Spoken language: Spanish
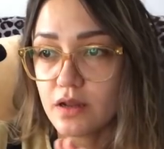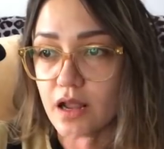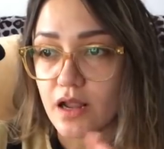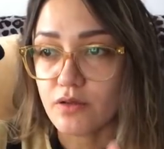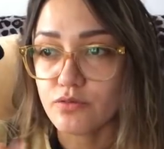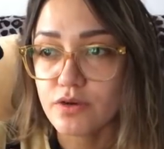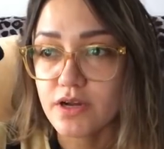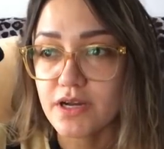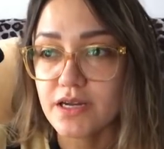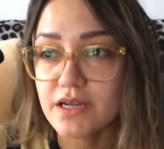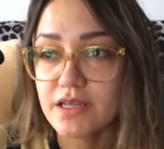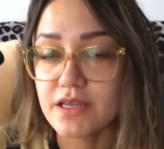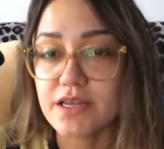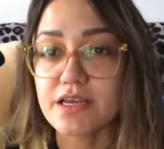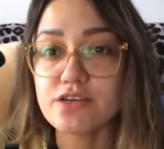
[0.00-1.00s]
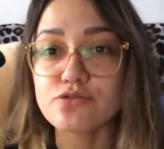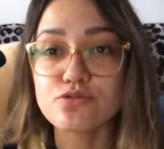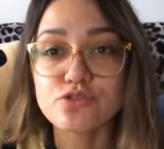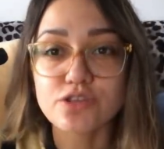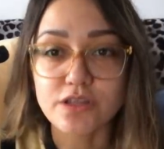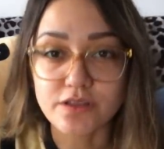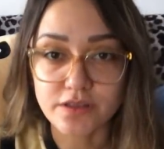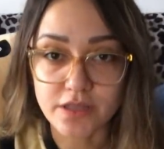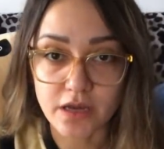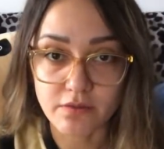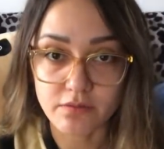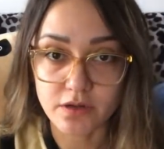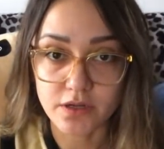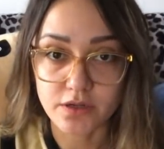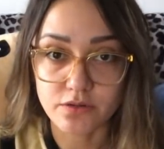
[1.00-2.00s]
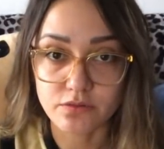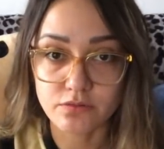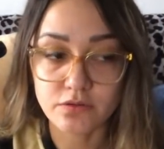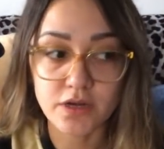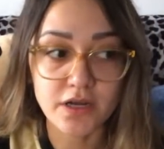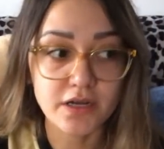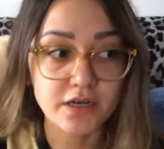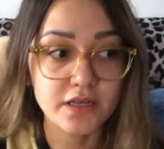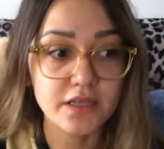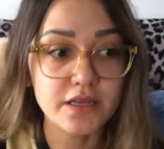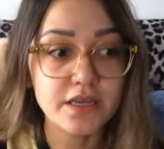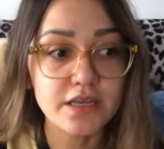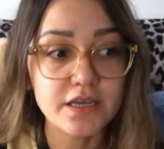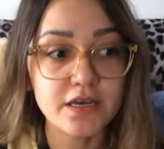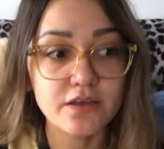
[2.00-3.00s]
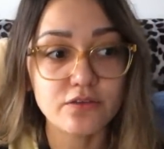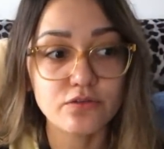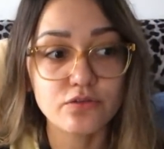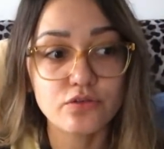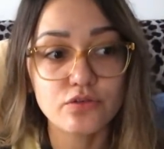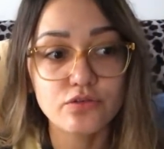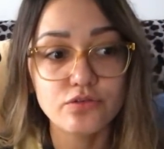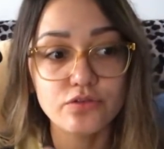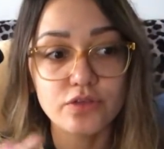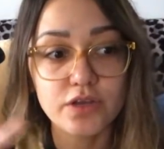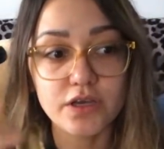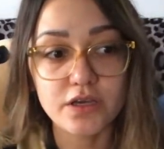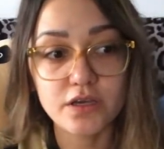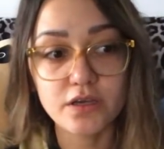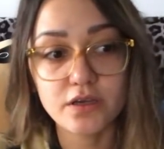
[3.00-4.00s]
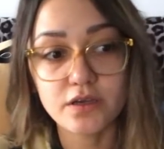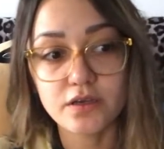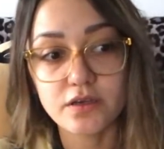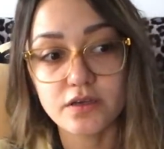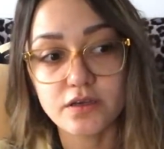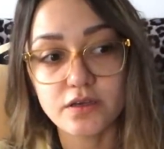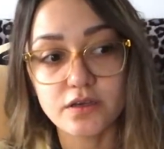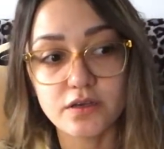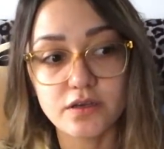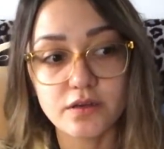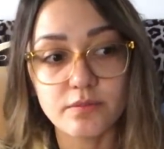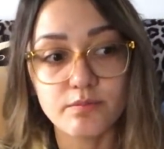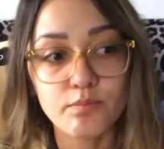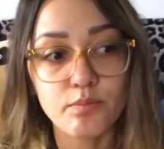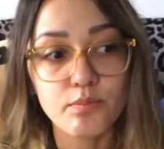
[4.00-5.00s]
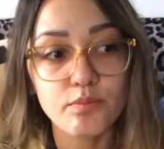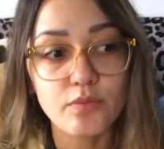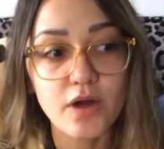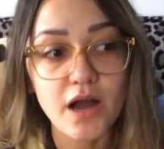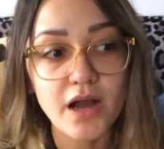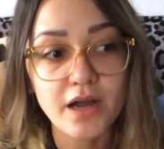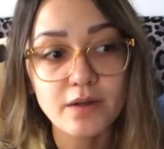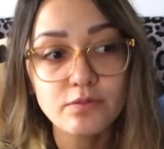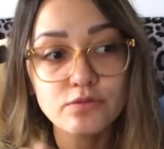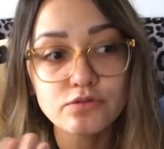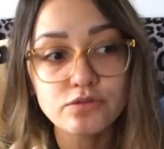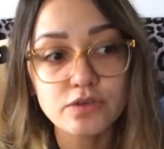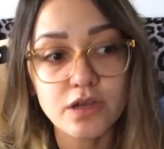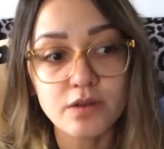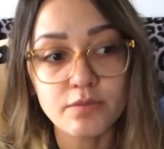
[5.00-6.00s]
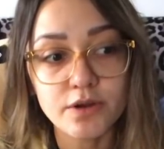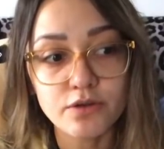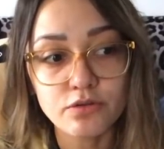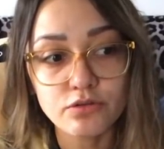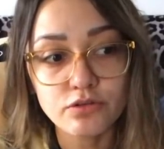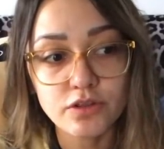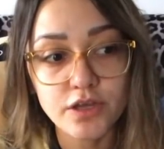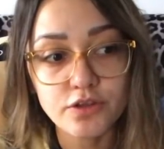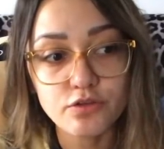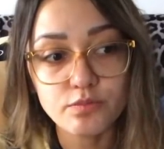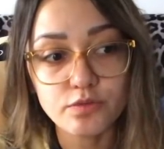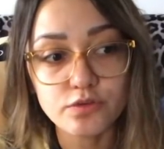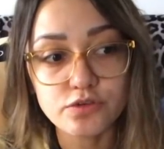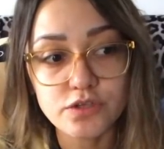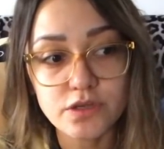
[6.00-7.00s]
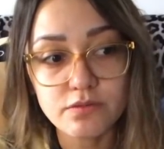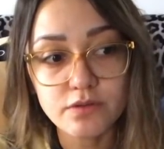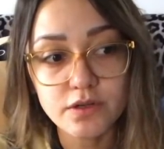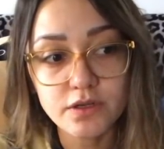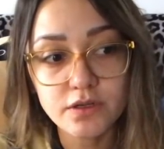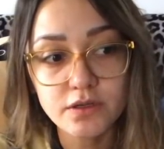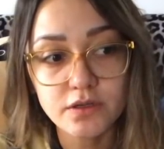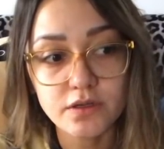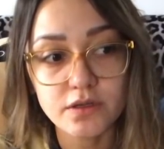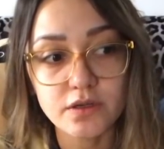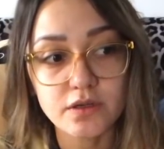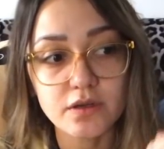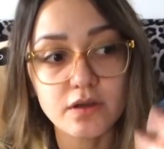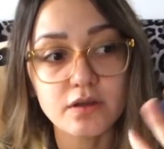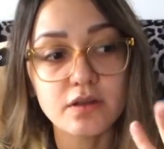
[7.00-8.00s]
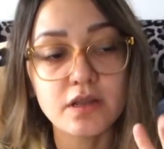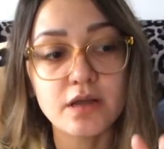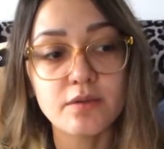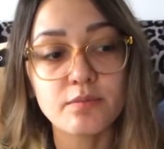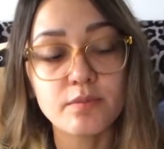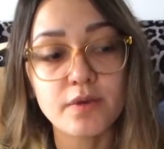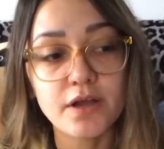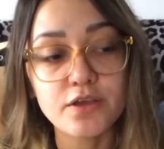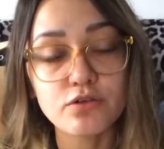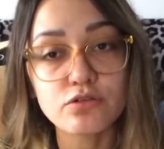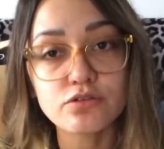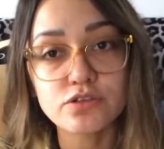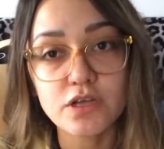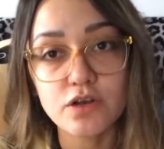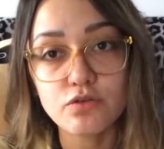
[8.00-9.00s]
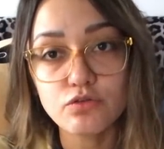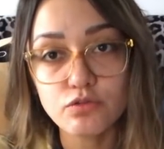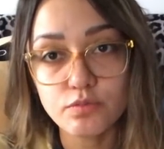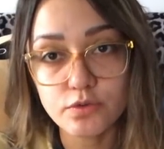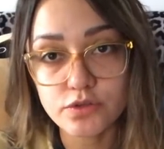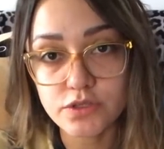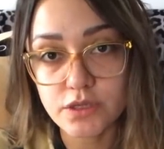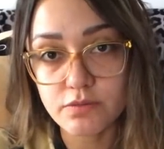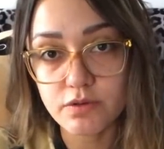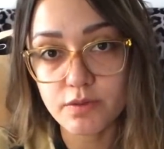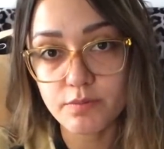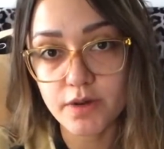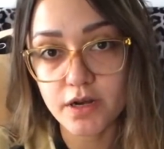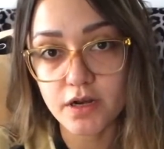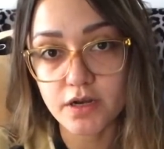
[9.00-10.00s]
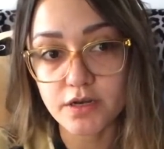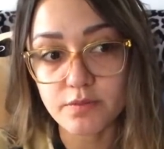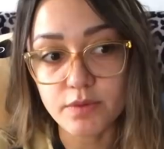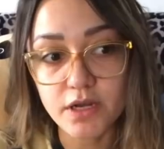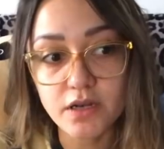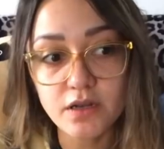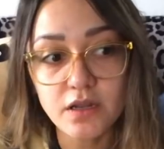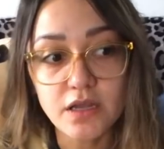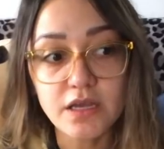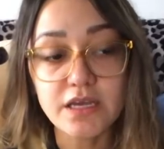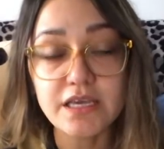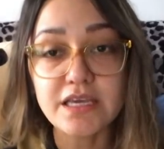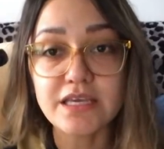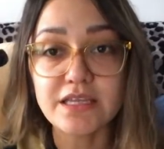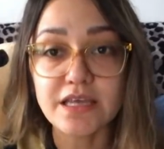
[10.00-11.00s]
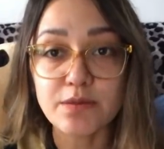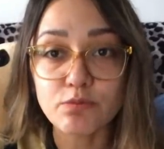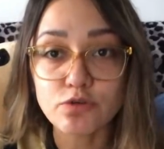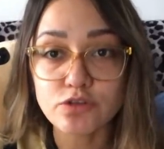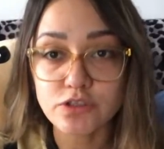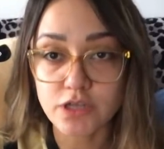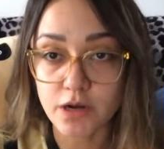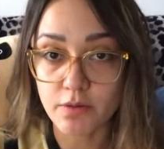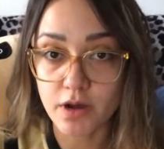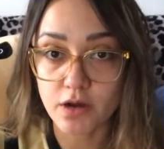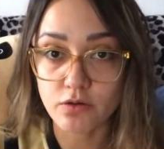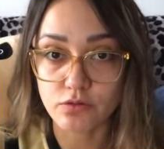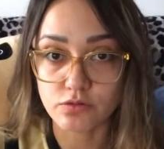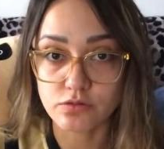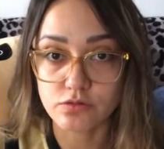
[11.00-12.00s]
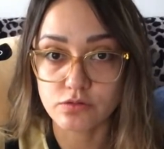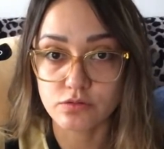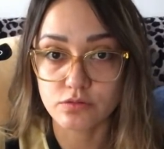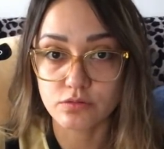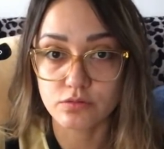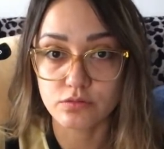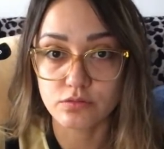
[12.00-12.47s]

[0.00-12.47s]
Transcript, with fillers: ah, una ganadería sustentable, una ganadería donde hagamos el menor daño posible, la mayor salud posible para el animal y demos trabajos